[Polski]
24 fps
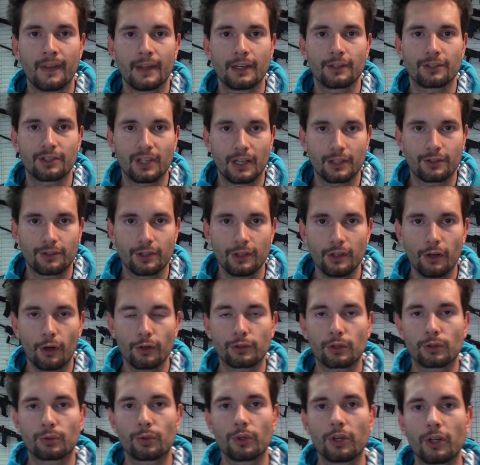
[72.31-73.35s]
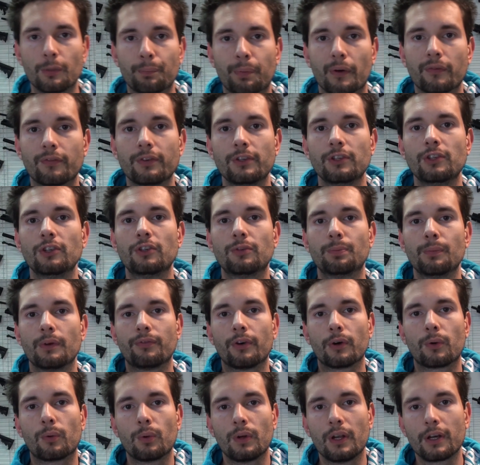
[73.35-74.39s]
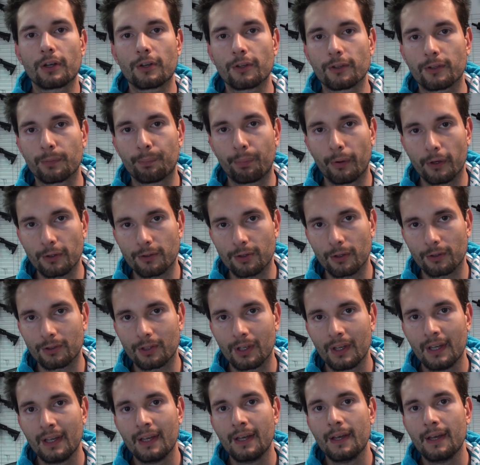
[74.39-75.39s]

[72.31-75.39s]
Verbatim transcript: rzeczy, od których powinniśmy w ogóle rozpocząć